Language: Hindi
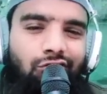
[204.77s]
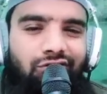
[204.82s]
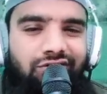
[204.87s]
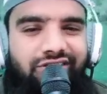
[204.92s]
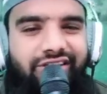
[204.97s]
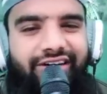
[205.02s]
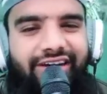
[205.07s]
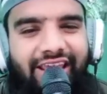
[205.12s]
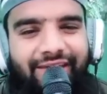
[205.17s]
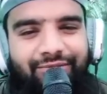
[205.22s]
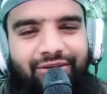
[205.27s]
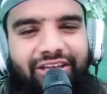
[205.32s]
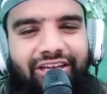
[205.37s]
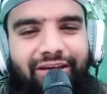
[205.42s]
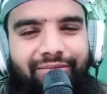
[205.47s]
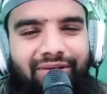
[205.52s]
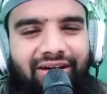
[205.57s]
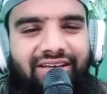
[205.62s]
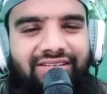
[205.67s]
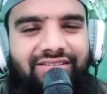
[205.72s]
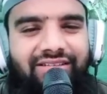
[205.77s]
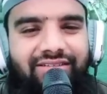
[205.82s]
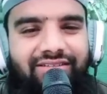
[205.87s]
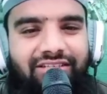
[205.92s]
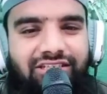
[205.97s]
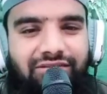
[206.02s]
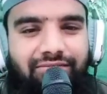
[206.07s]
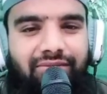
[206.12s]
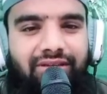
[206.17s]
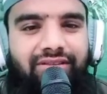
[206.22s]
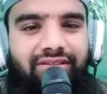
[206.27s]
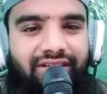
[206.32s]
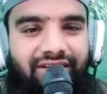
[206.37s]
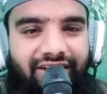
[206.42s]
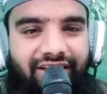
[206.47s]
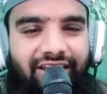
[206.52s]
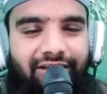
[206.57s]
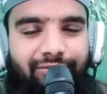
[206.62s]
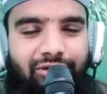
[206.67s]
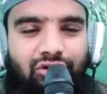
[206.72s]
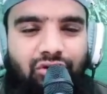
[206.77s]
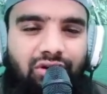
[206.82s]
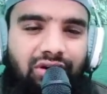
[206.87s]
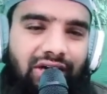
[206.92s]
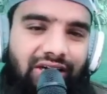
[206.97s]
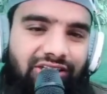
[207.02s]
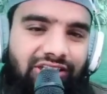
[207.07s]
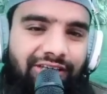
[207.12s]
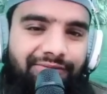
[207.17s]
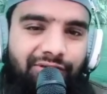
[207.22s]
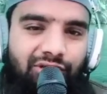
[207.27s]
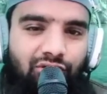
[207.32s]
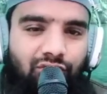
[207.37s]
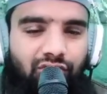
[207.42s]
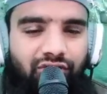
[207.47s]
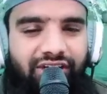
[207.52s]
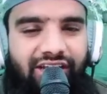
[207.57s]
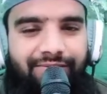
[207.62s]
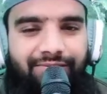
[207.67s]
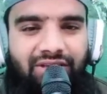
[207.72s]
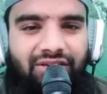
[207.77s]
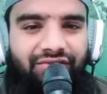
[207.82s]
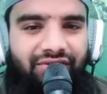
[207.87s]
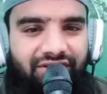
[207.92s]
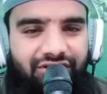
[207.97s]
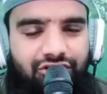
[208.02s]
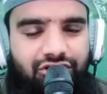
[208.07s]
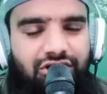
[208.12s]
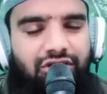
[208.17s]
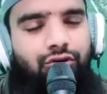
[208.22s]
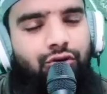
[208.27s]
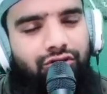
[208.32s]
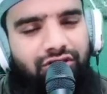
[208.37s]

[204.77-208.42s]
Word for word: कौन सा टाइम की नमाज है जिसमें दिन के भी और रात के भी दोनों टाइम के फरिश्ते